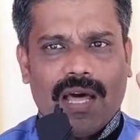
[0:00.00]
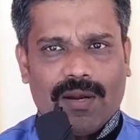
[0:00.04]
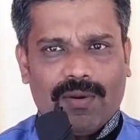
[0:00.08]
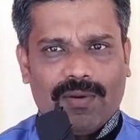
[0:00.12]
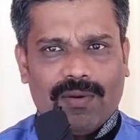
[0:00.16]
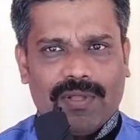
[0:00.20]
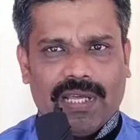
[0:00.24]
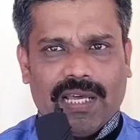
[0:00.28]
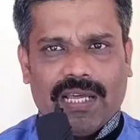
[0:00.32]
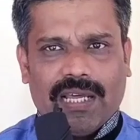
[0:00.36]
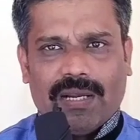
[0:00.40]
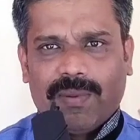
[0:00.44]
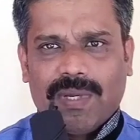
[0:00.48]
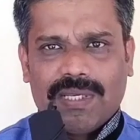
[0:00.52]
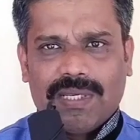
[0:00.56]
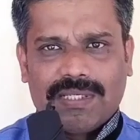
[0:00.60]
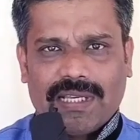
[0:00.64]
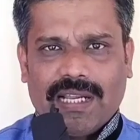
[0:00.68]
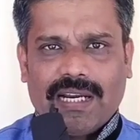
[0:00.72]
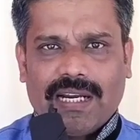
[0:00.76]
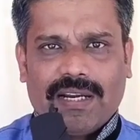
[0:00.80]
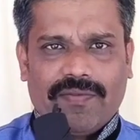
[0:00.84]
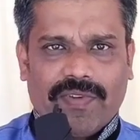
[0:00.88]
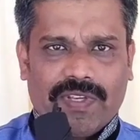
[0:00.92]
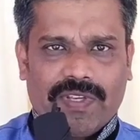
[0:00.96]
அறுபதாயிரரூபா
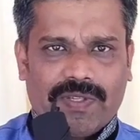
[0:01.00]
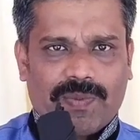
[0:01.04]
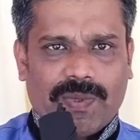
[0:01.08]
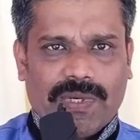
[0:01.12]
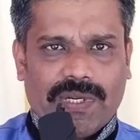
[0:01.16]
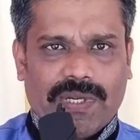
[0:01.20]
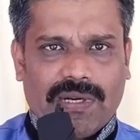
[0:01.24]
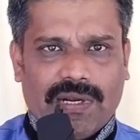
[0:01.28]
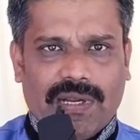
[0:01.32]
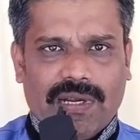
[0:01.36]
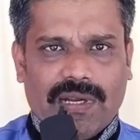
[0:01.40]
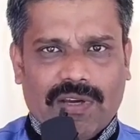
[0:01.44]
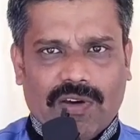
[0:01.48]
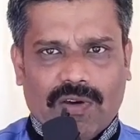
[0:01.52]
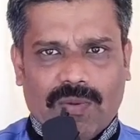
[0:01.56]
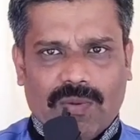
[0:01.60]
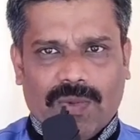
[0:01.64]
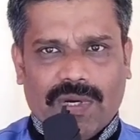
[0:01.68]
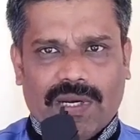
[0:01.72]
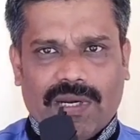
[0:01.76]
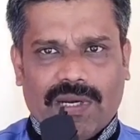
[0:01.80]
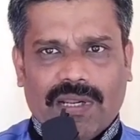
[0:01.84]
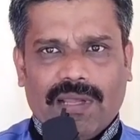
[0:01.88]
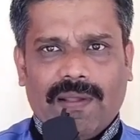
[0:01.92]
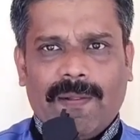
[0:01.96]
சேலரி ஃபிக்ஸ் பண்ணியிருக்காங்க
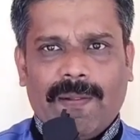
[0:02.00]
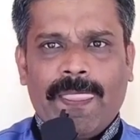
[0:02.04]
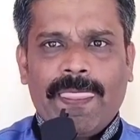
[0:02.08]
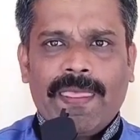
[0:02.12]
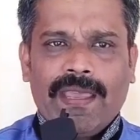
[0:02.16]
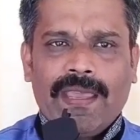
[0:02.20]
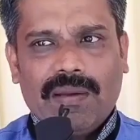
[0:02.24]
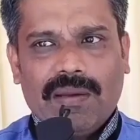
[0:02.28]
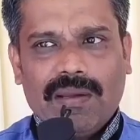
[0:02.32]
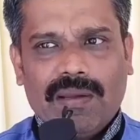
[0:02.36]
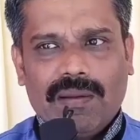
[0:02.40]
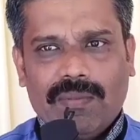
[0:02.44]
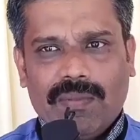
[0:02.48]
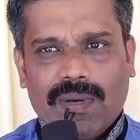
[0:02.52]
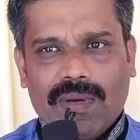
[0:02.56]
கவர்மெண்ட்டில் இந்த